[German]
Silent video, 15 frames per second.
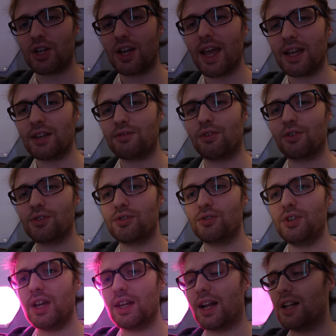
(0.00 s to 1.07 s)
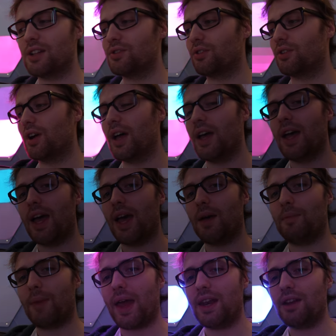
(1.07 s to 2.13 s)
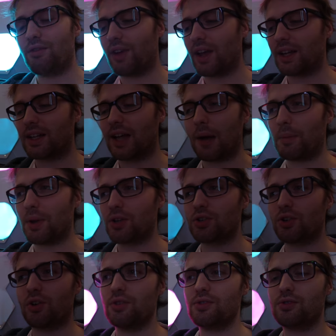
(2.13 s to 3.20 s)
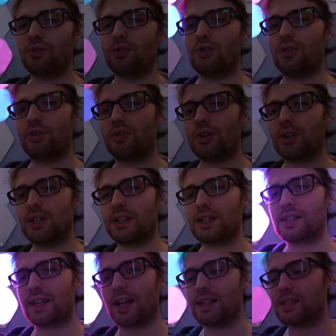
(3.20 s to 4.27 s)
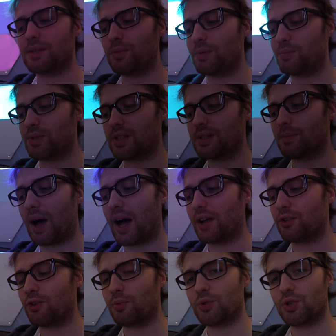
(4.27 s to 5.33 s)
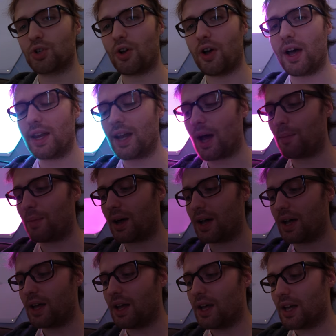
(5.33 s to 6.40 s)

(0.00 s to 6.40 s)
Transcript: schlecht funktioniert. Also im Endeffekt kann man schon so das Ganze mit dem Smart Home steuern, aber